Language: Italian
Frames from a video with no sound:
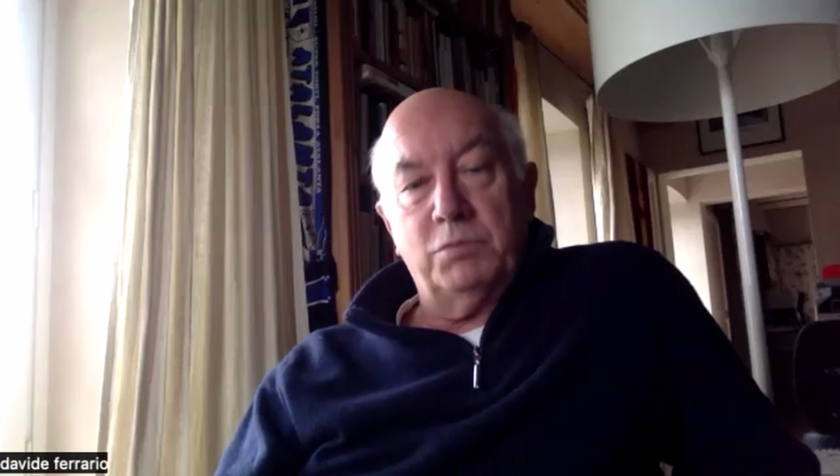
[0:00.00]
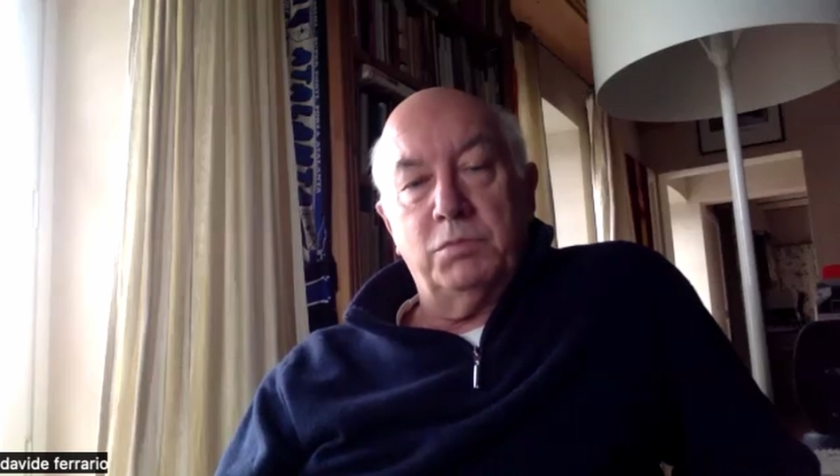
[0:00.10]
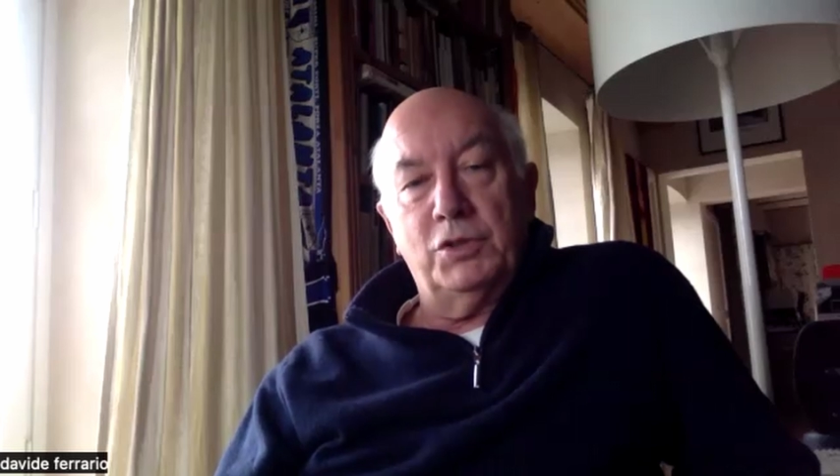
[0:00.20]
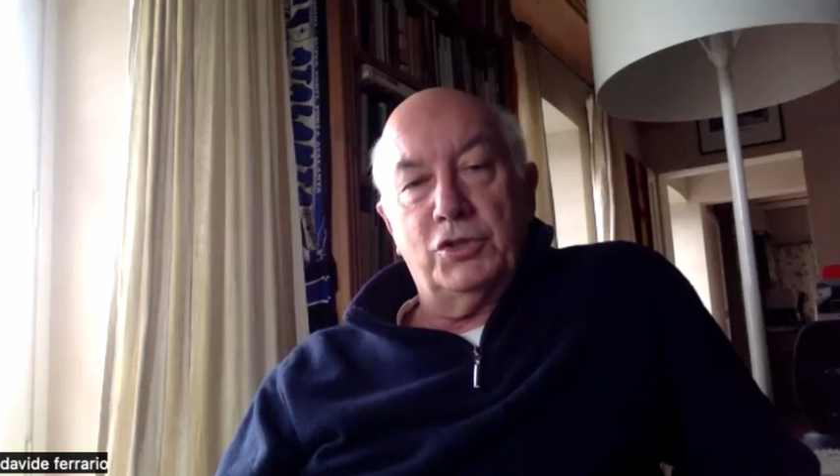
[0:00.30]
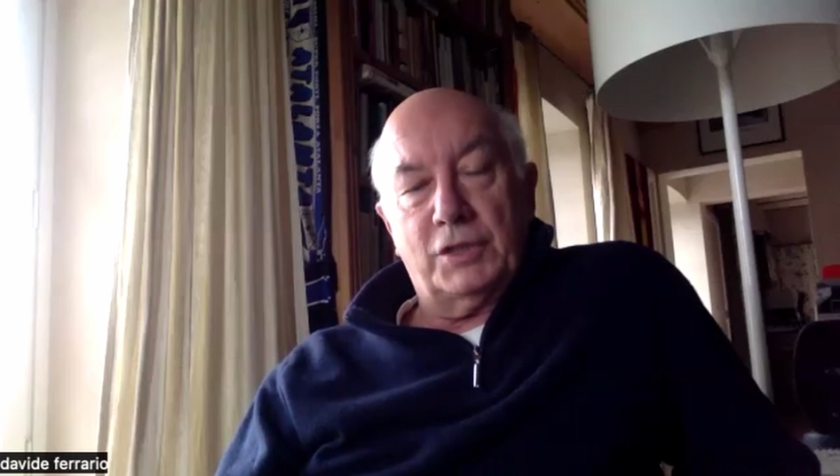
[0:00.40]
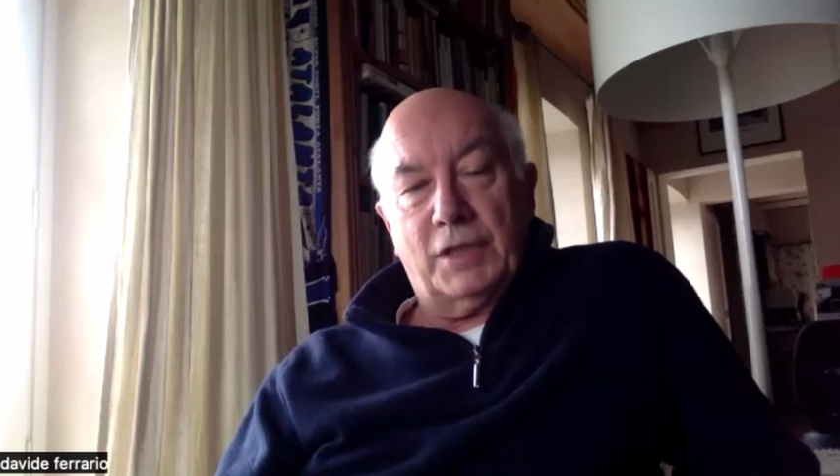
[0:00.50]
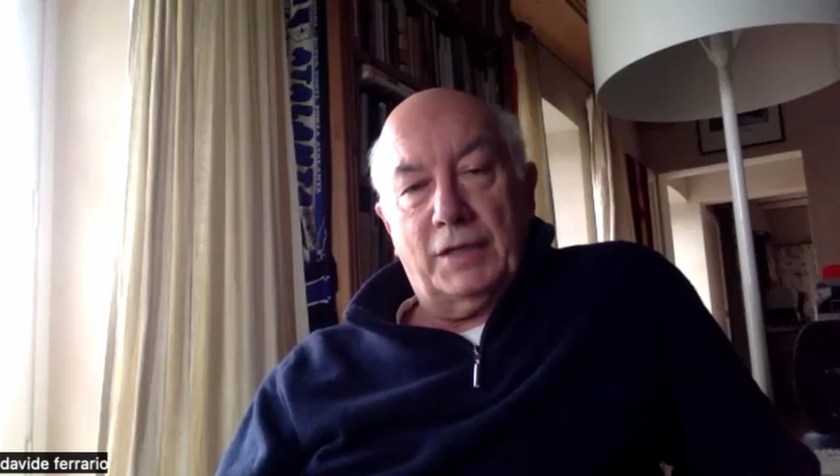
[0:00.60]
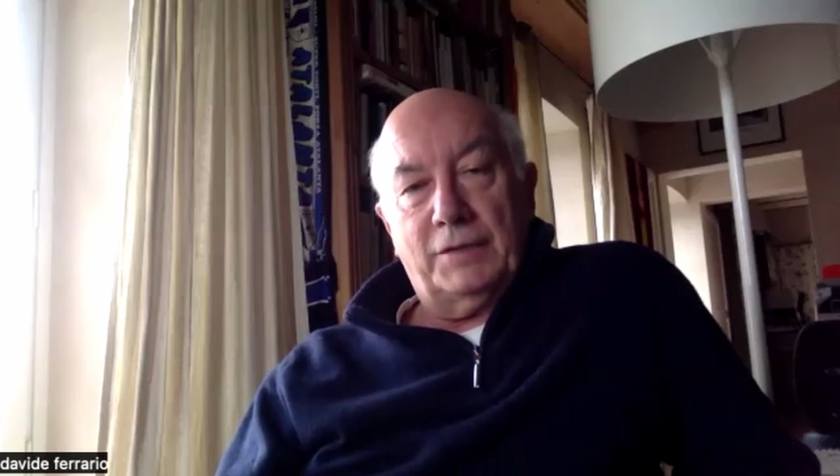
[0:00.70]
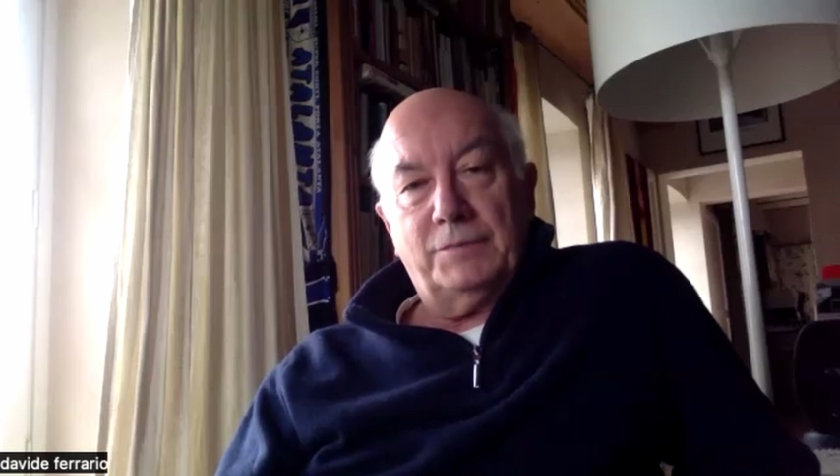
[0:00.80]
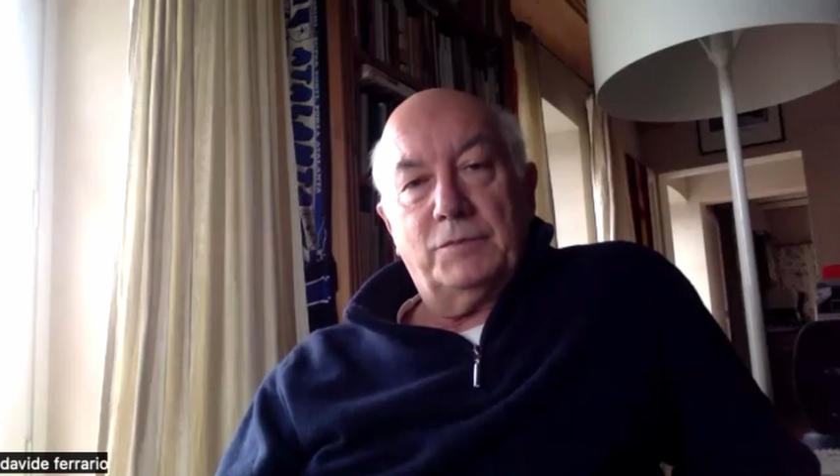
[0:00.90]

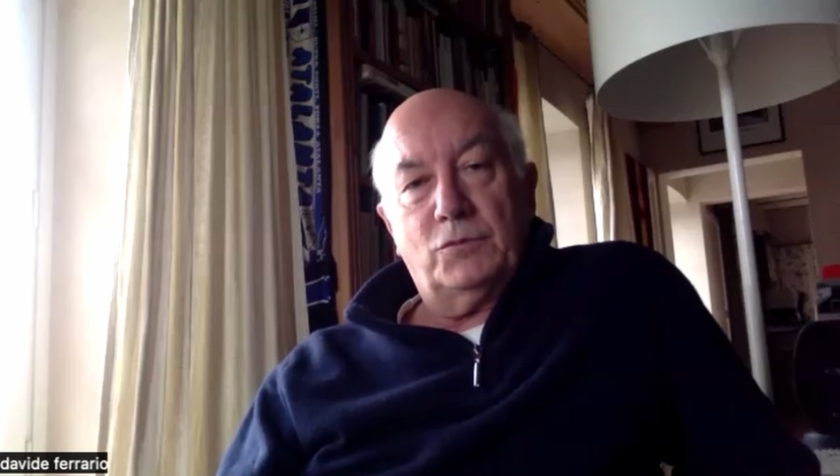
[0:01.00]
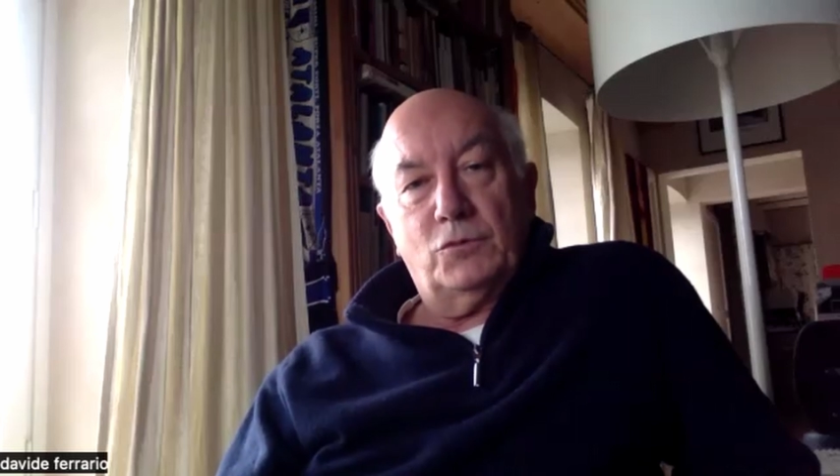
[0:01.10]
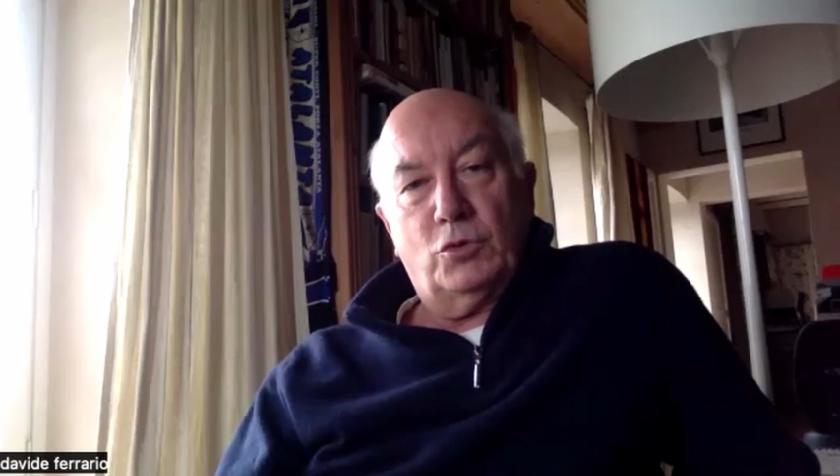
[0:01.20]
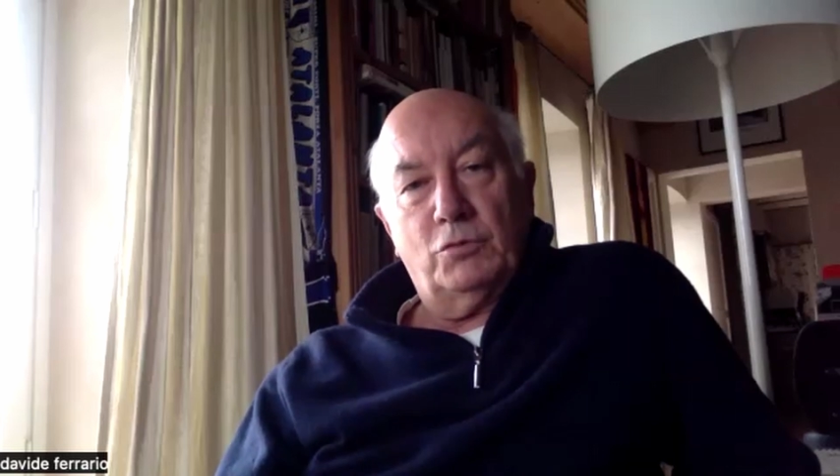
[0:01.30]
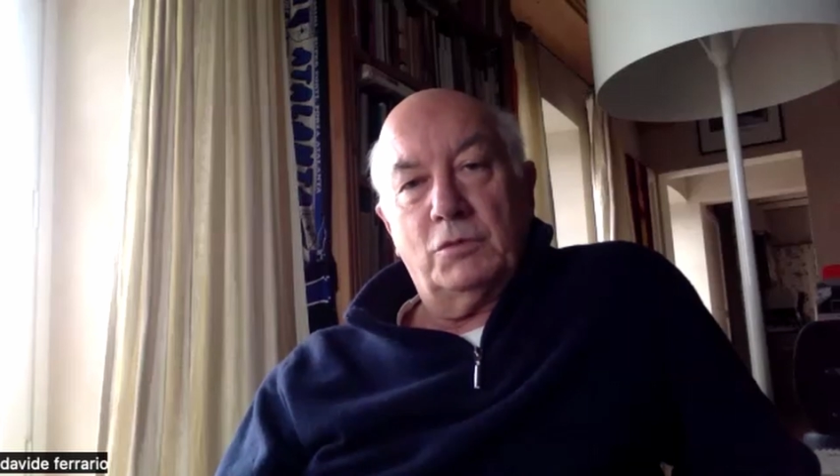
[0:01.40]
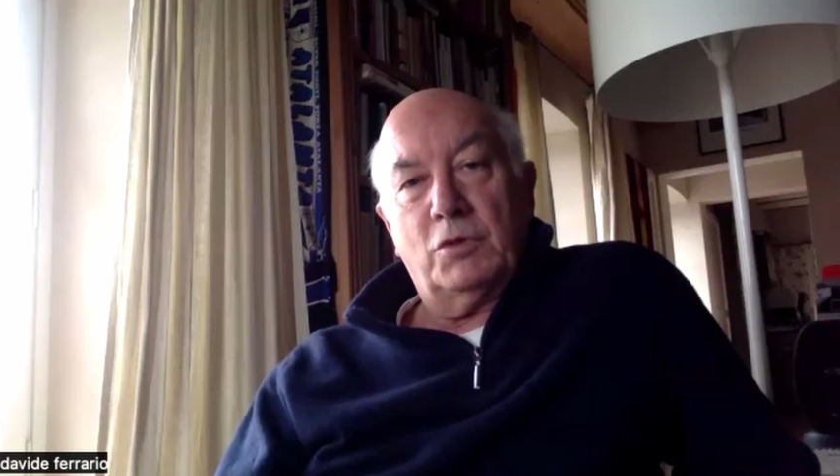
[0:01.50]
pubblicità. Non,